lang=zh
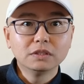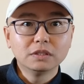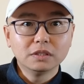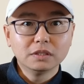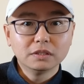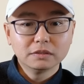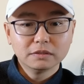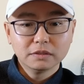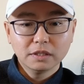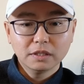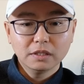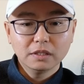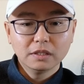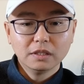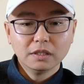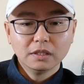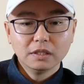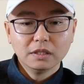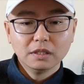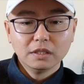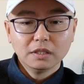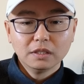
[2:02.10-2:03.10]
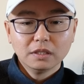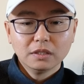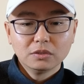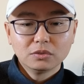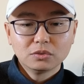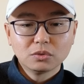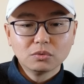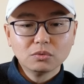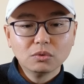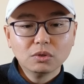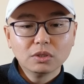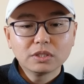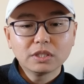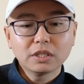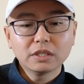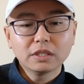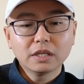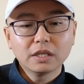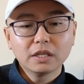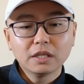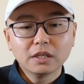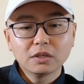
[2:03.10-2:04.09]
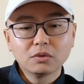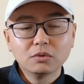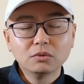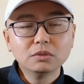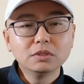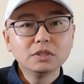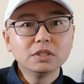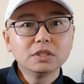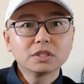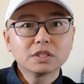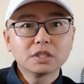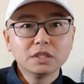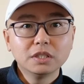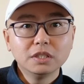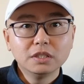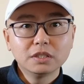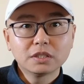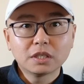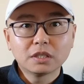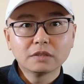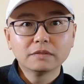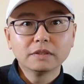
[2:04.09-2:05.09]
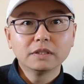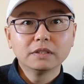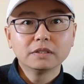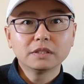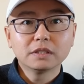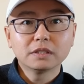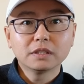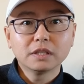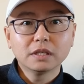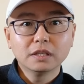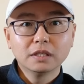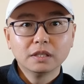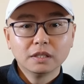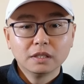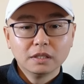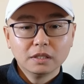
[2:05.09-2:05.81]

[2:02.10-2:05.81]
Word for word: 题啊。中国现在攻击十一成为现在